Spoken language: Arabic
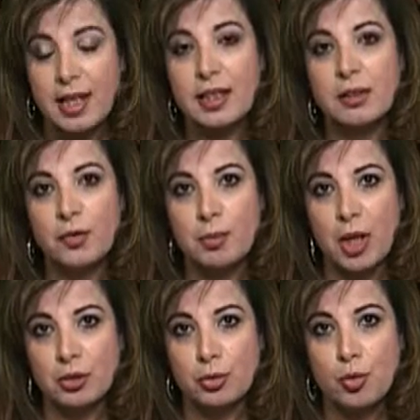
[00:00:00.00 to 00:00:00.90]
لكن في
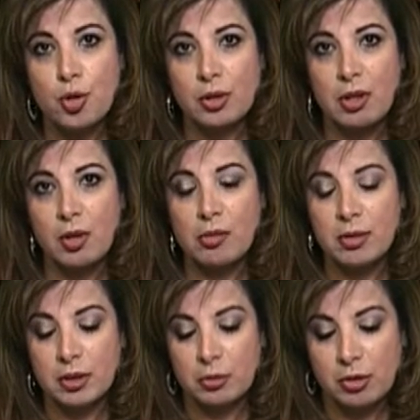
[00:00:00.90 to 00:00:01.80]
بعض النشطاء
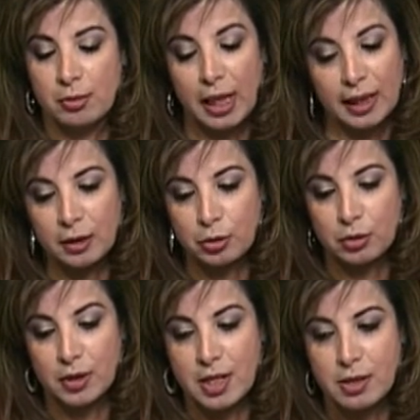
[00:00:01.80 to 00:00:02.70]
ومن ضمنهم الحقيقه
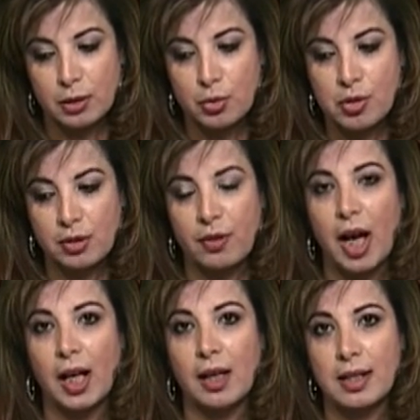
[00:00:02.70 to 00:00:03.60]
دكتور ياسر يوسف
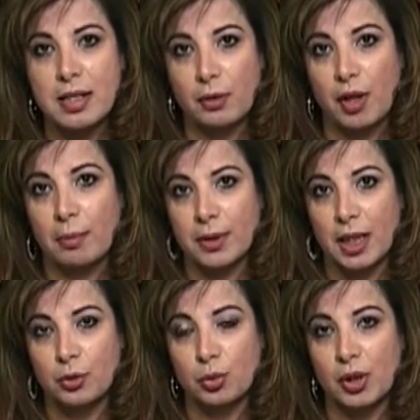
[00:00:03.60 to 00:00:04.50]
على الصفحه
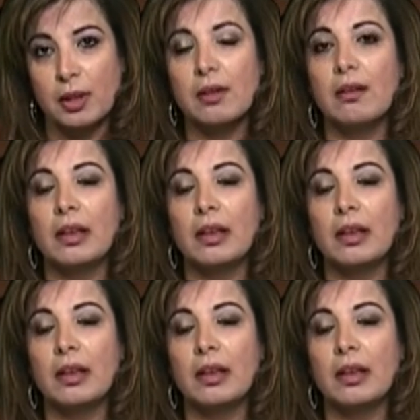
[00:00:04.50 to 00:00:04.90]
بتاعته